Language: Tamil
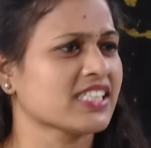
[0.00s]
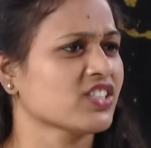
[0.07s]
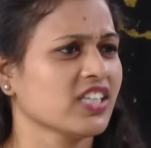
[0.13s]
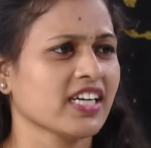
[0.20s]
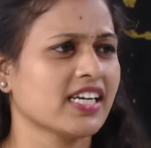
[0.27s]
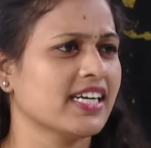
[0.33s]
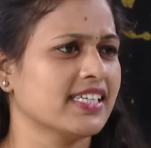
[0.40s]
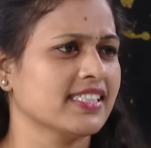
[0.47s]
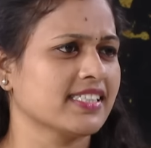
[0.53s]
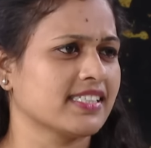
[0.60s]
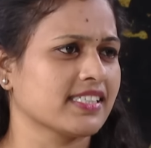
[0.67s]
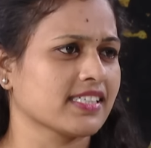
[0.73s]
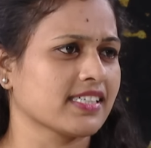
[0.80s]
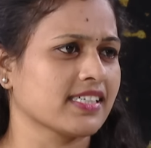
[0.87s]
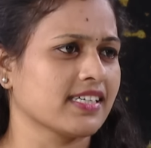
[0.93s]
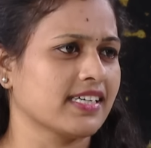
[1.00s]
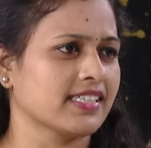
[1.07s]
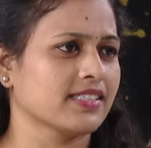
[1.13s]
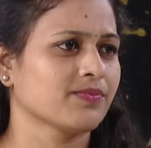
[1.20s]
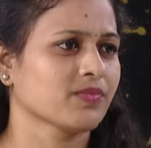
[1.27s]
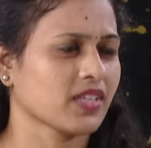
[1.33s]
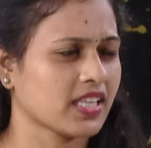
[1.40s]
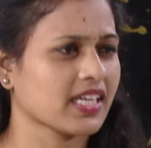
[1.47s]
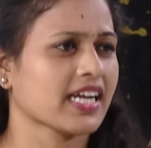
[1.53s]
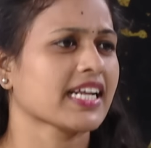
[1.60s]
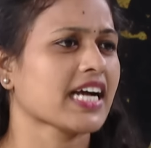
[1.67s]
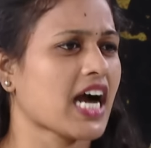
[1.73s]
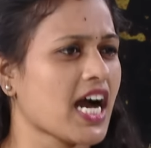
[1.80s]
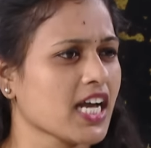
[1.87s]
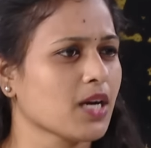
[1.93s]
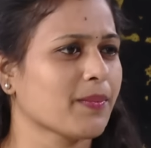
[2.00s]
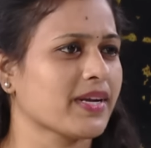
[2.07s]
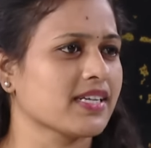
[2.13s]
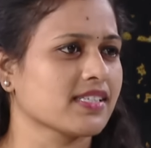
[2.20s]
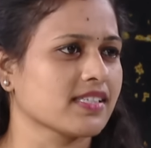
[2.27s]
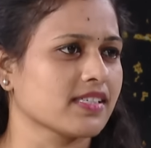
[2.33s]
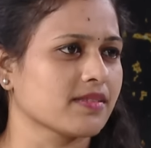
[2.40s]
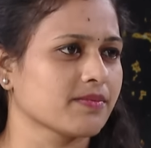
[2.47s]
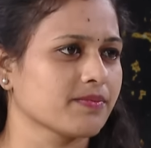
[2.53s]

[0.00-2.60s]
சர்ச்சைகள் எழுந்துட்டுருக்குல்ல அதுக்கான காரணம் என்ன சார்